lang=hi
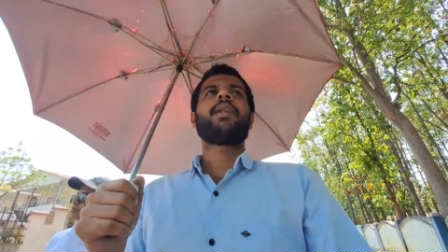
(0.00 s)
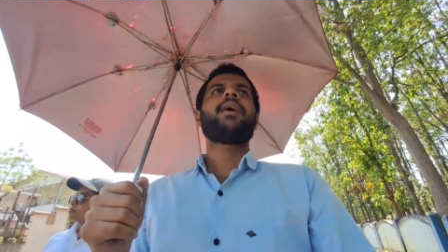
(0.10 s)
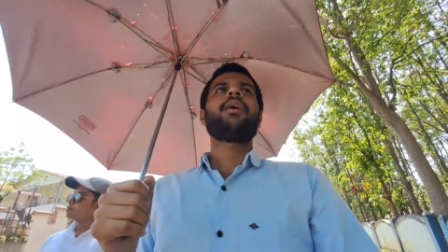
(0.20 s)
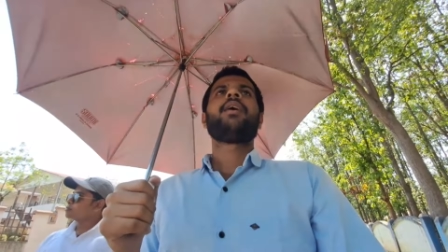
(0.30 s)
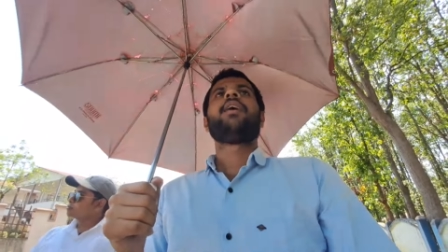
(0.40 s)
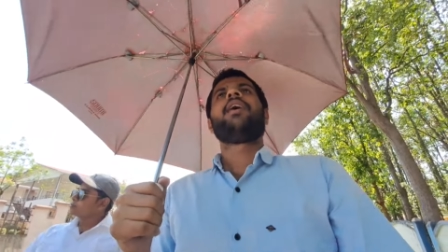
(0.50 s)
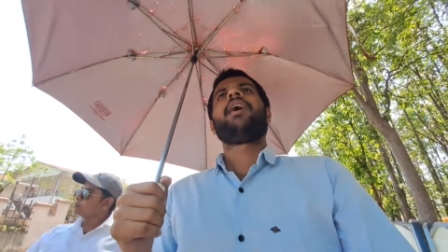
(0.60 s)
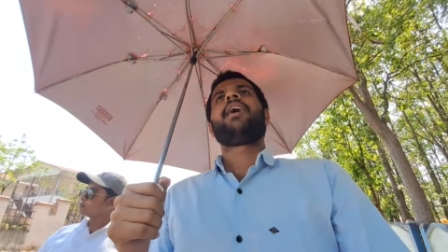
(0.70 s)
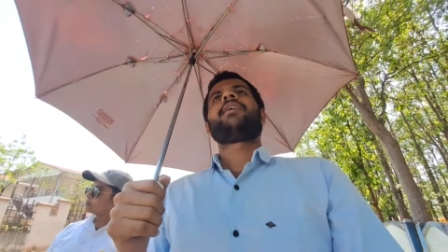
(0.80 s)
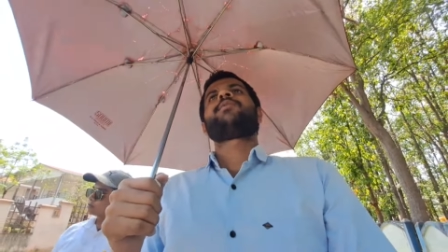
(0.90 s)
मिला
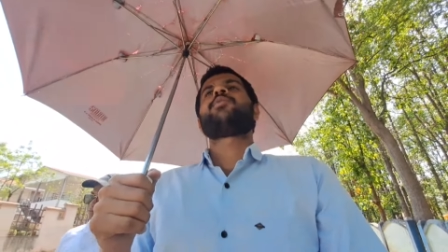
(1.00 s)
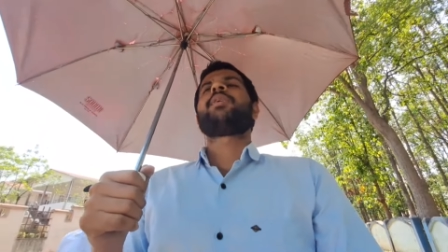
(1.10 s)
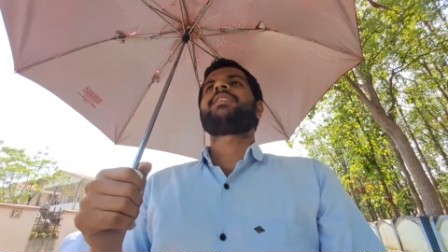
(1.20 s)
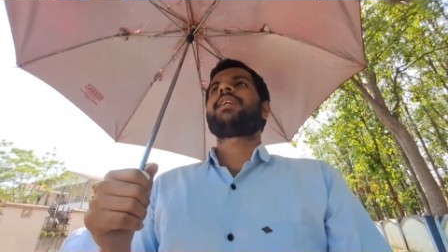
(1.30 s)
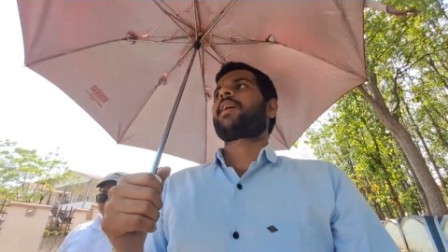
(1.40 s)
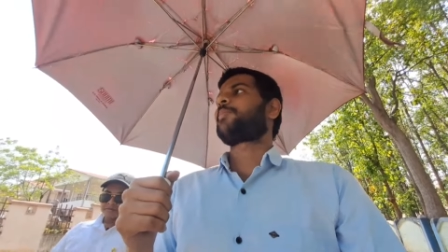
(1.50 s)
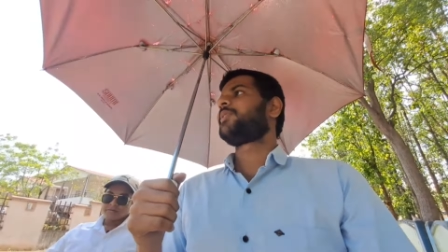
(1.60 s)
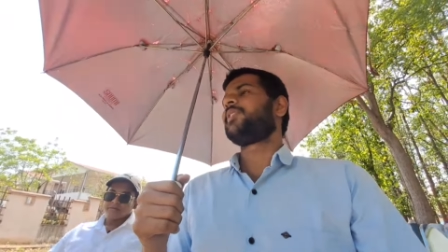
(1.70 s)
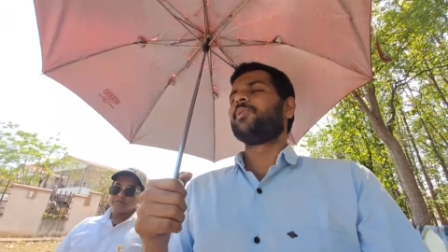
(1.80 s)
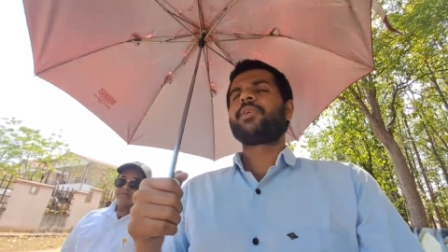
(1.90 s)
एंड सुबह चार
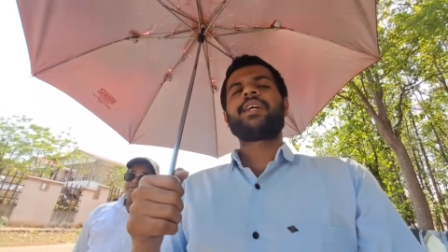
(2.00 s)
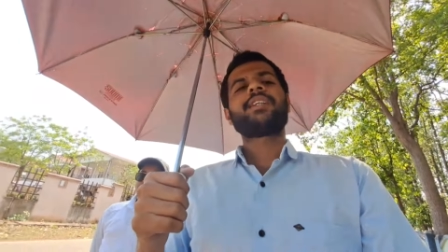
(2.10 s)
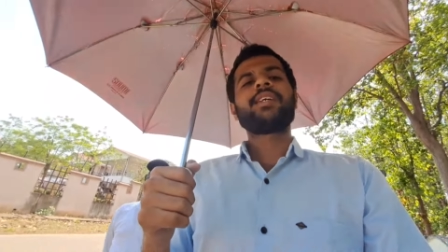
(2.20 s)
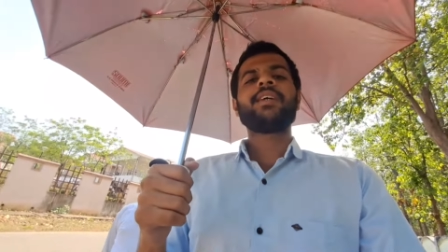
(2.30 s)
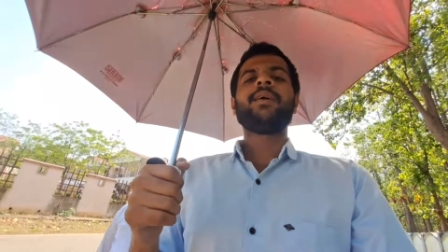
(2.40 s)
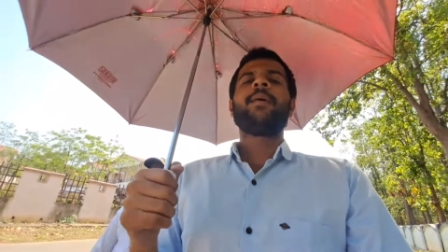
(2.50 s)
बजे उठे थे